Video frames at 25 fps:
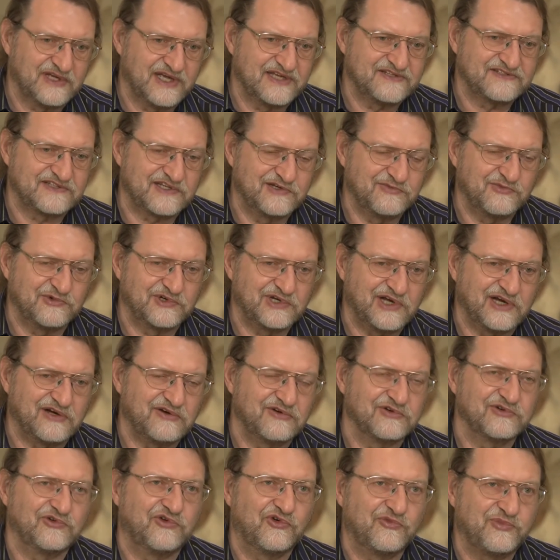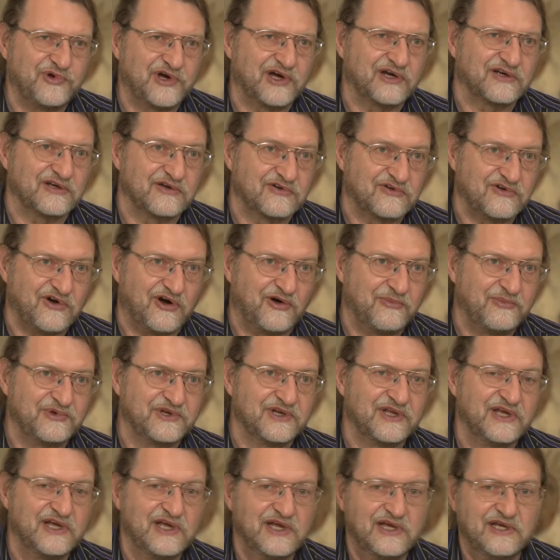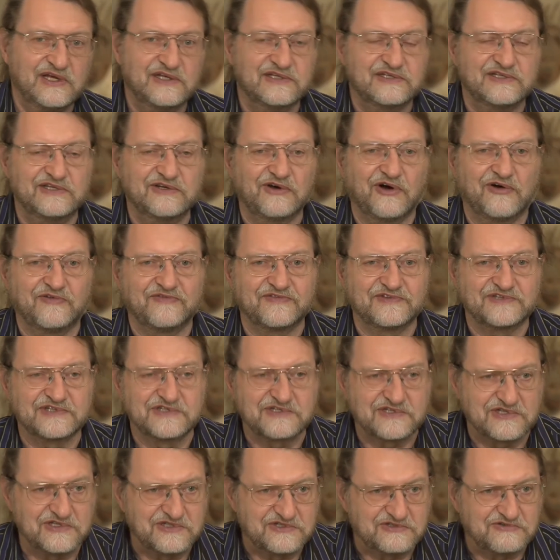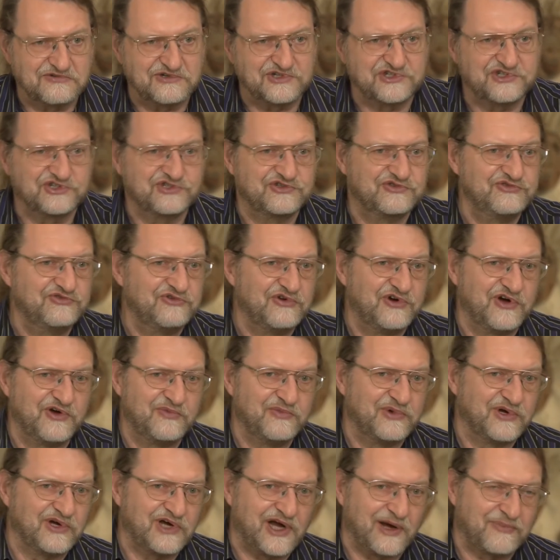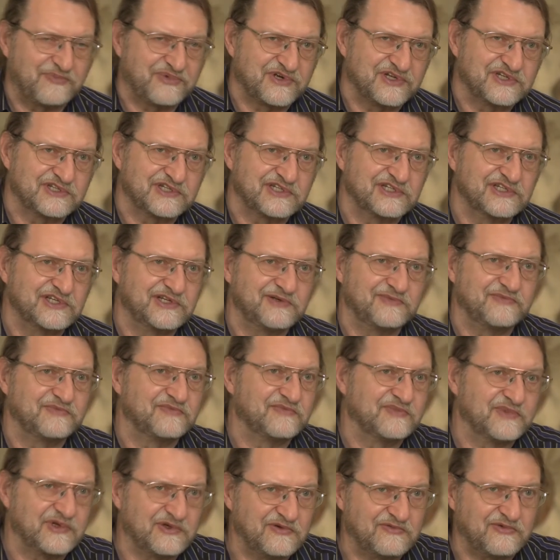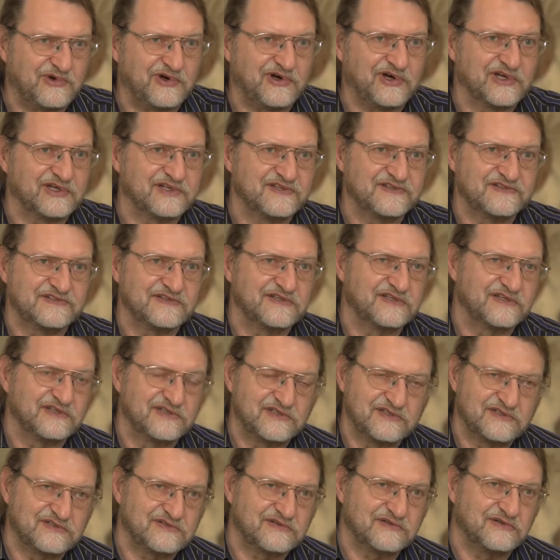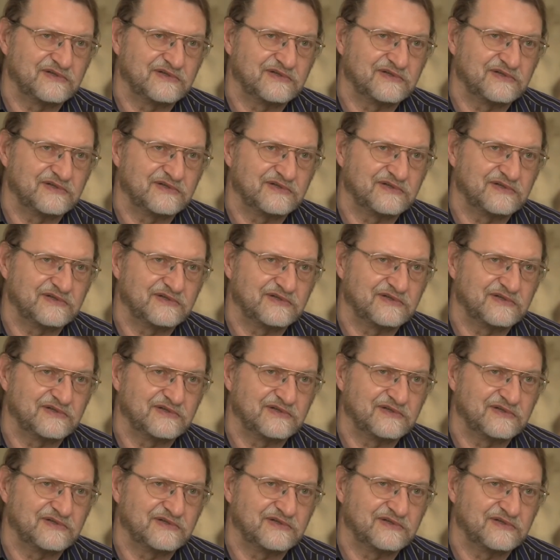Eskimo nach Europa gekommen die offensichtlich durch Stürme abgetrieben äh, worden sind.